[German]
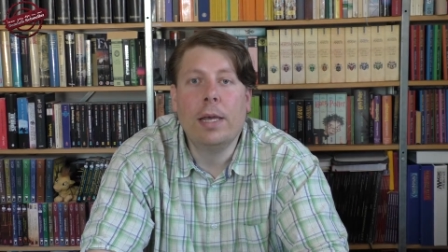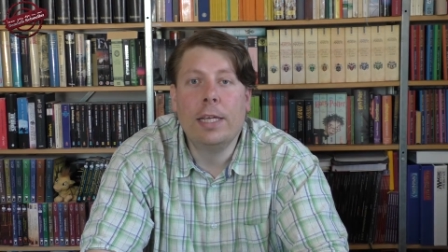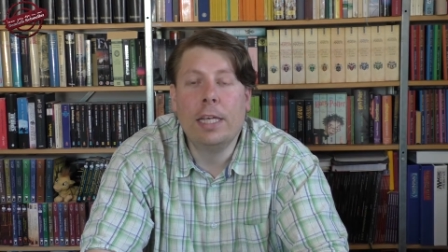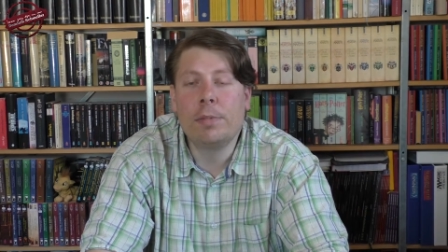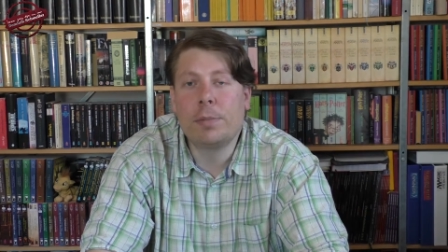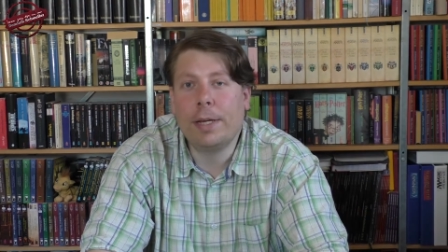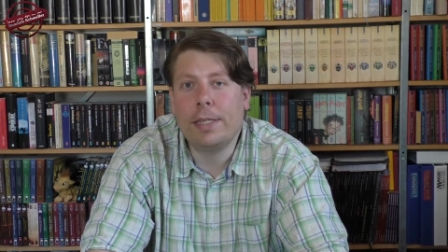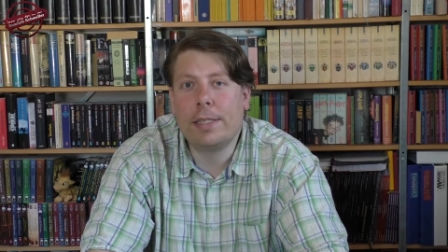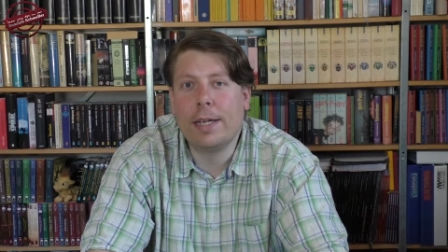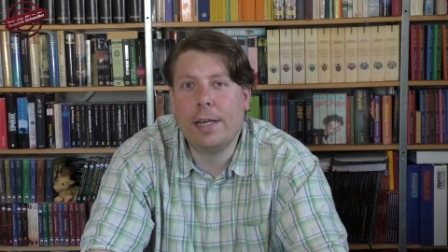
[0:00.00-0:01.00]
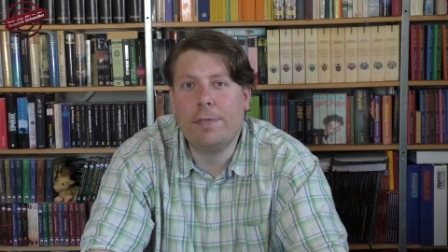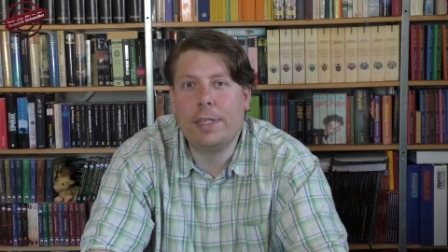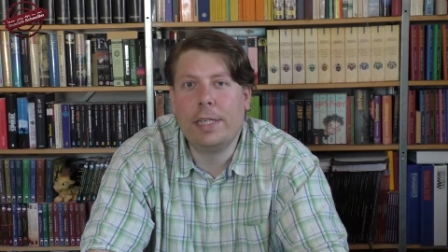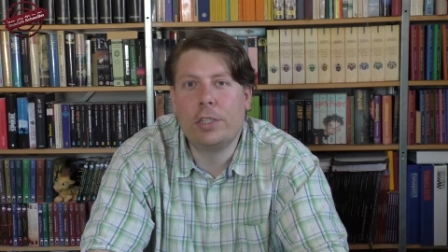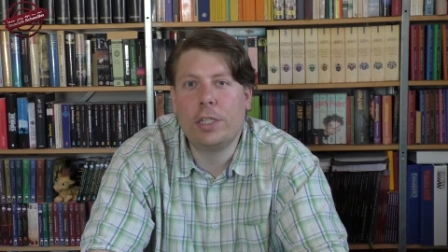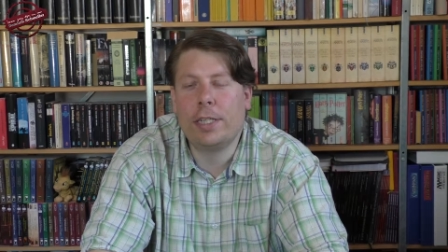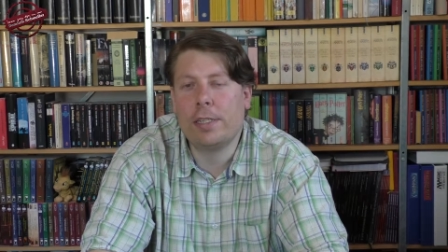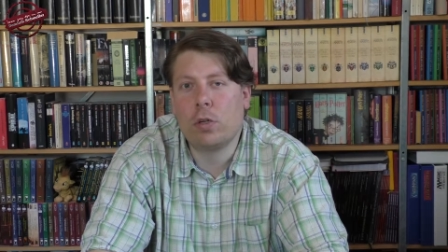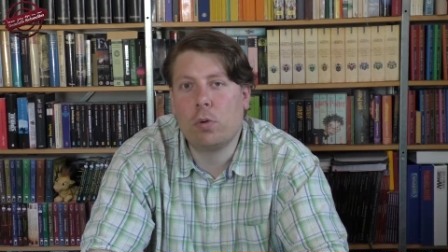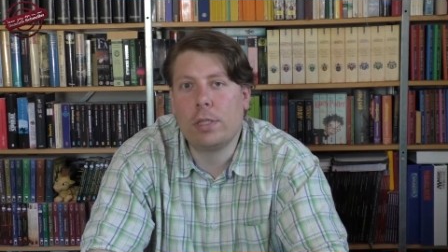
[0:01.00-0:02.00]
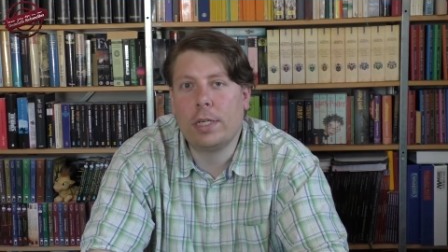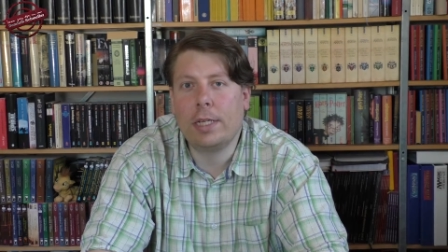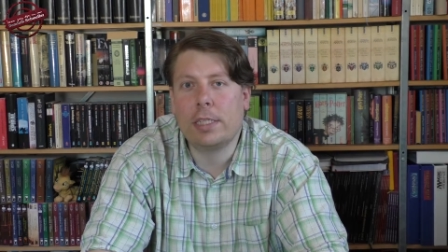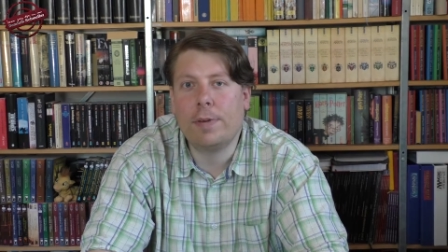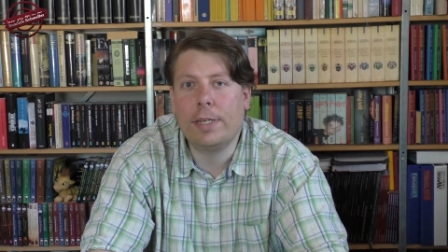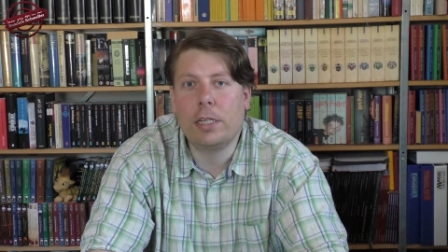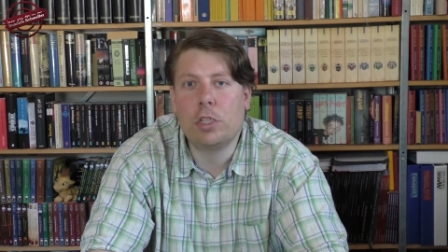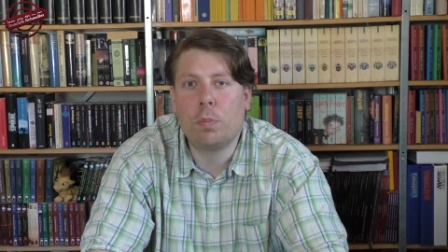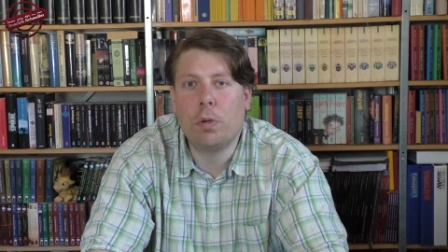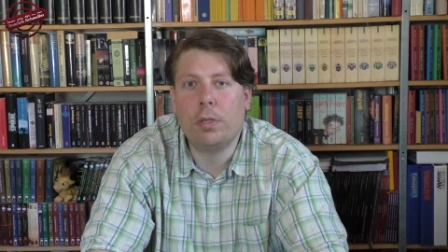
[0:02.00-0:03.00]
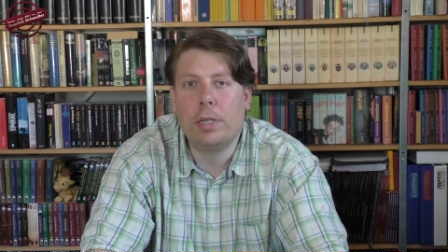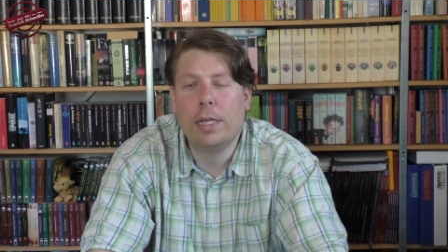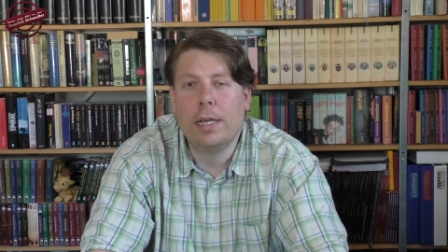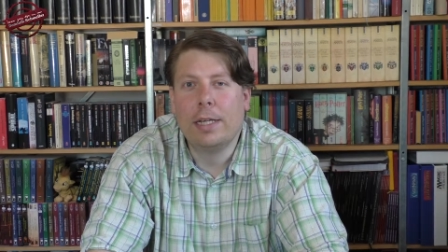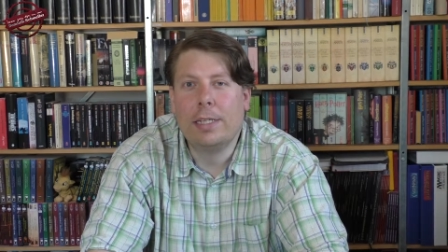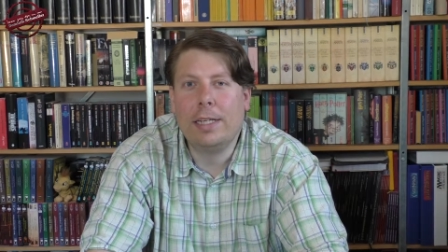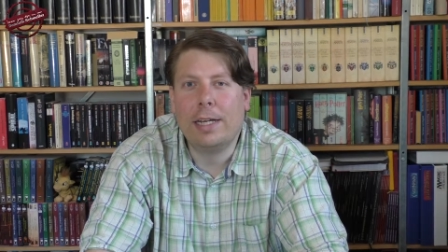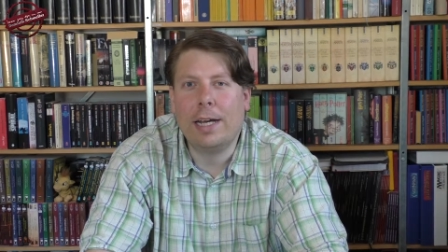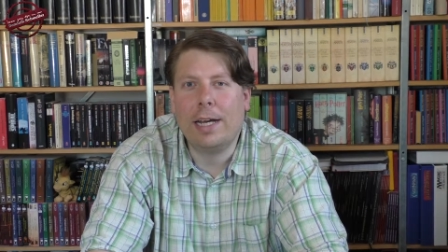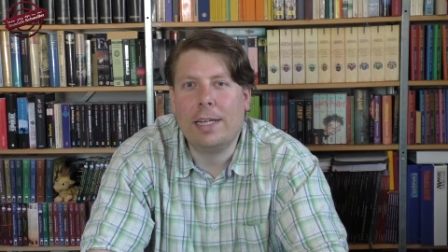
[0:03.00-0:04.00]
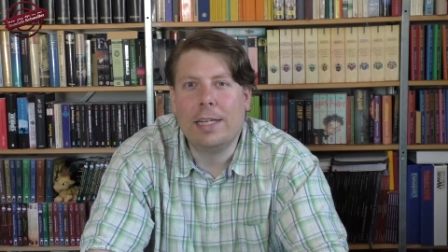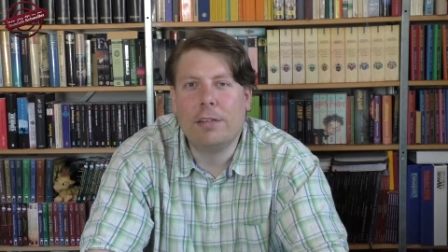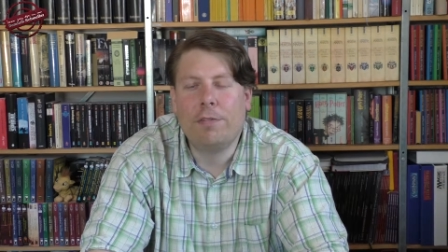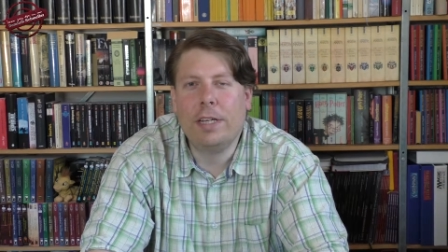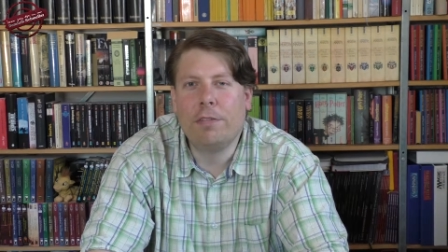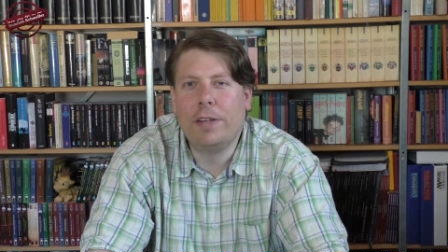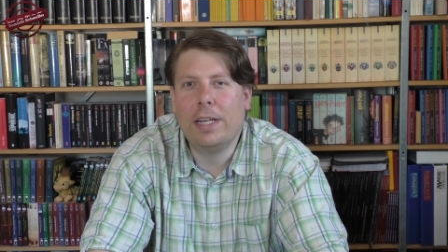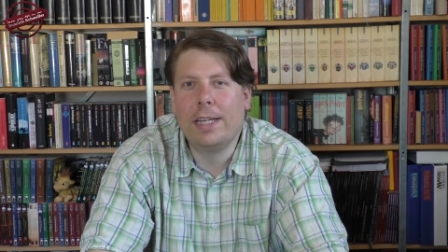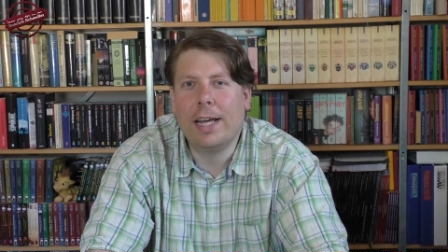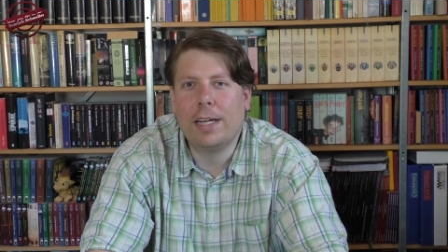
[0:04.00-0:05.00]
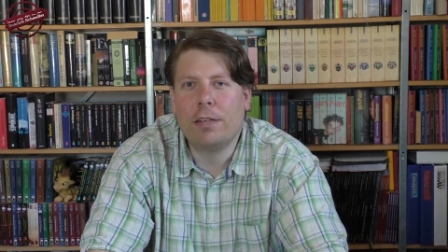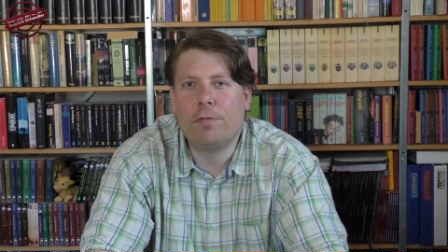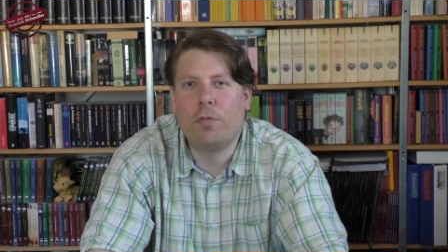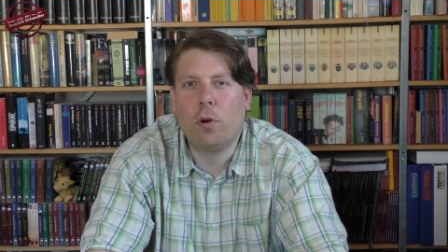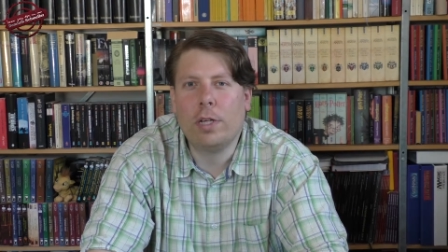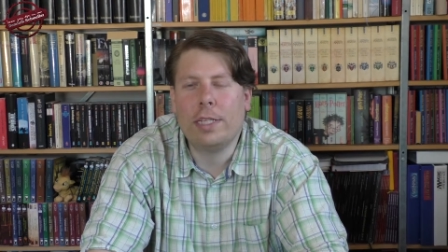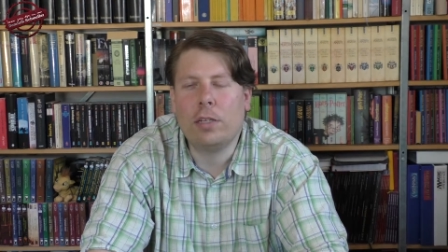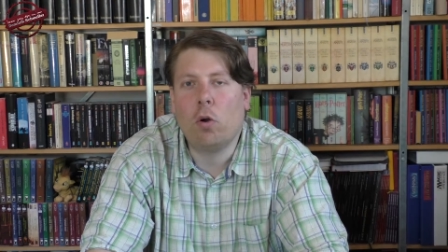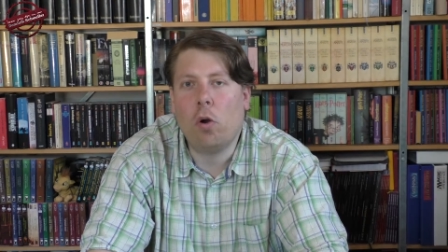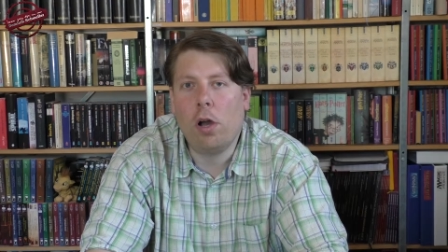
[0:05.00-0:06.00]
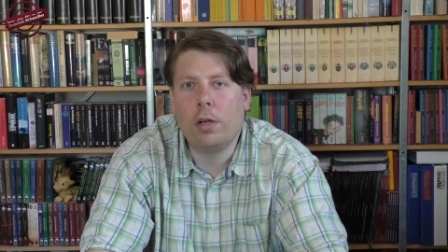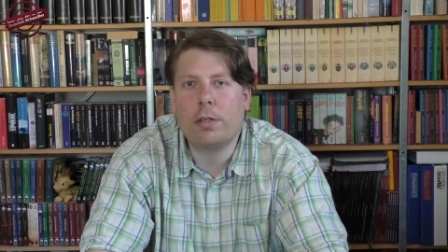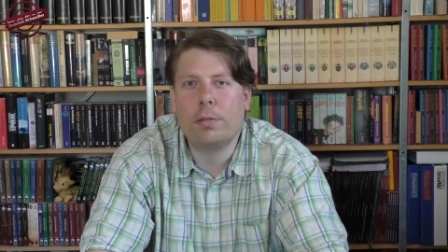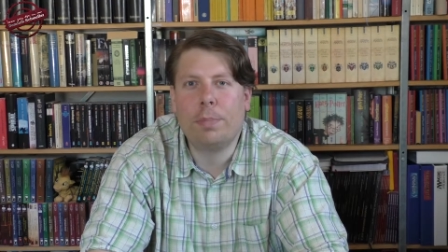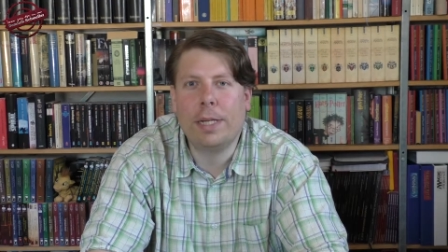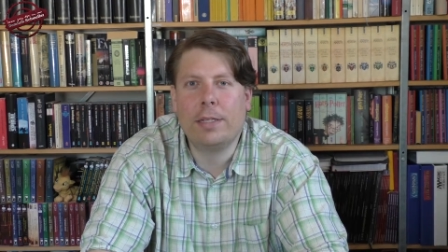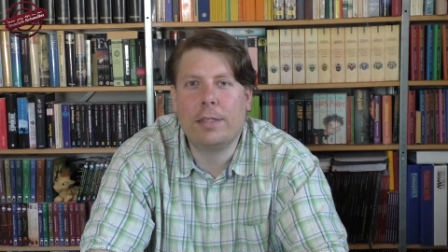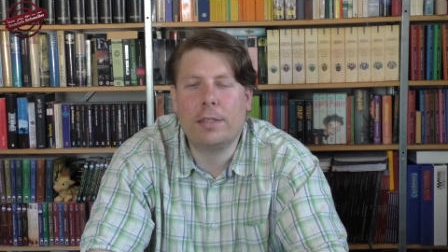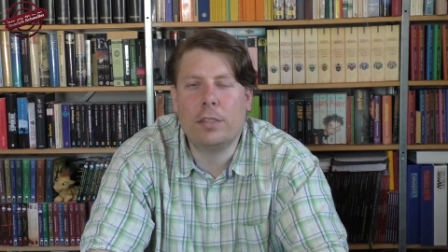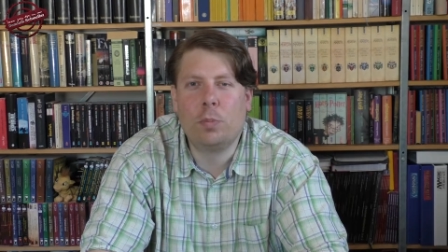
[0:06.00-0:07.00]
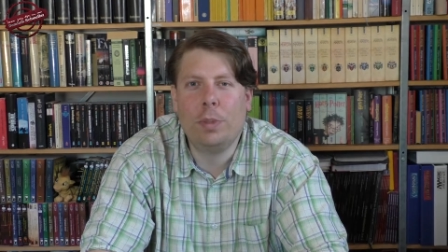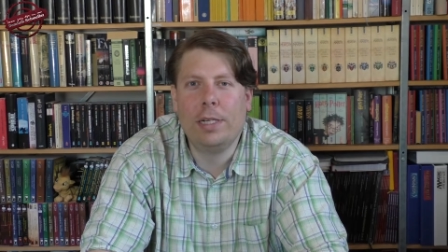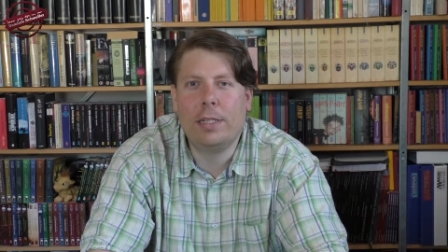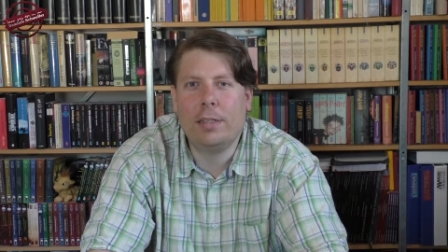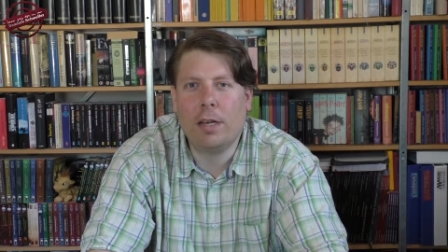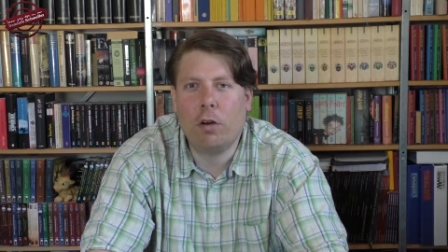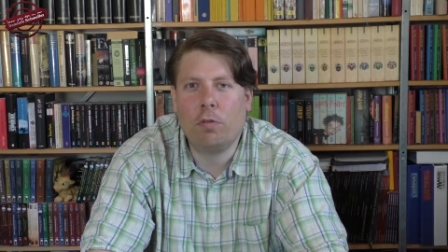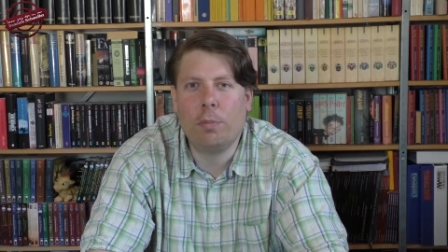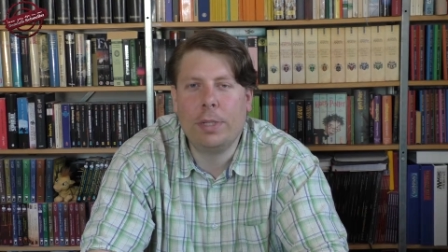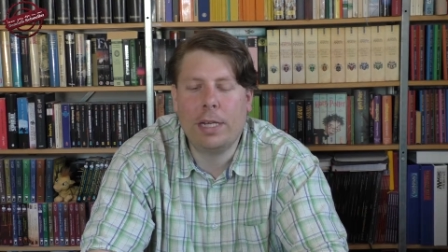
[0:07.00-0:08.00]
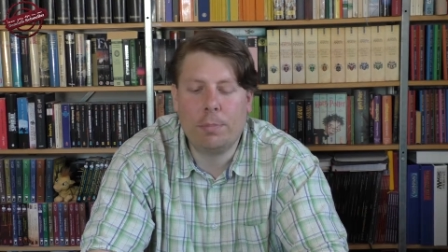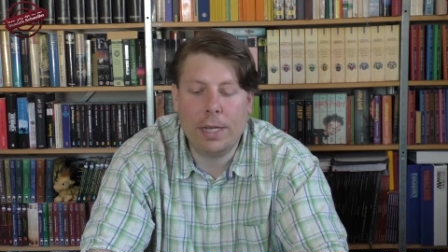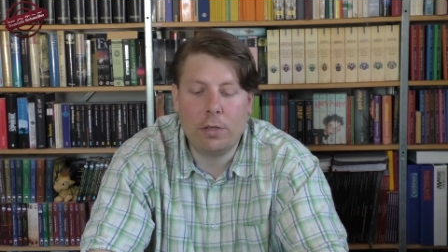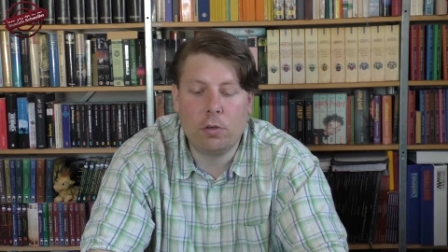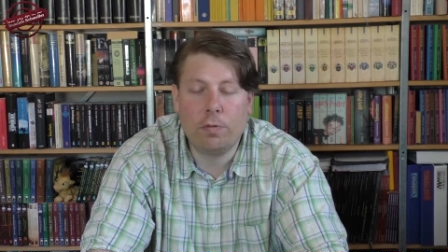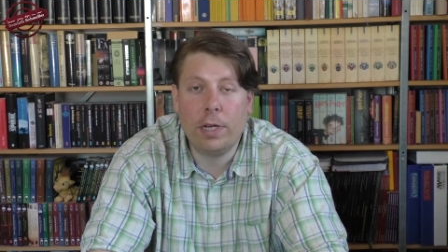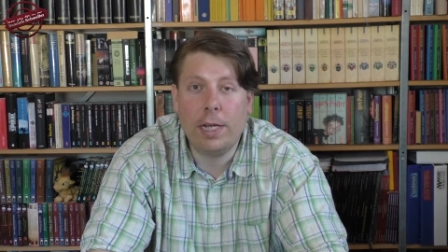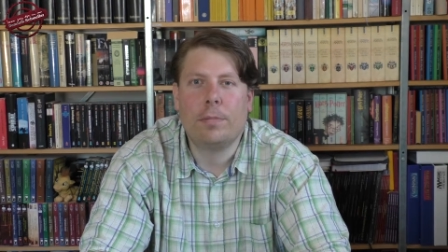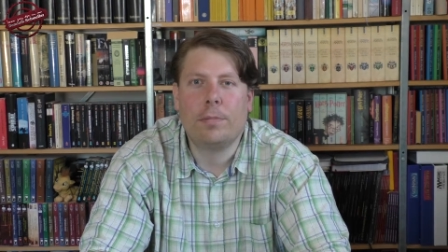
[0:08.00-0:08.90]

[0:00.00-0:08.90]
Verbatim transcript: Hier im zweiten Teil wird die Geschichte des Großen Krieges weitergesponnen, die ja viele, viele Jahre vor den Org-Bänden spielt, auch von Michael Peinkofer.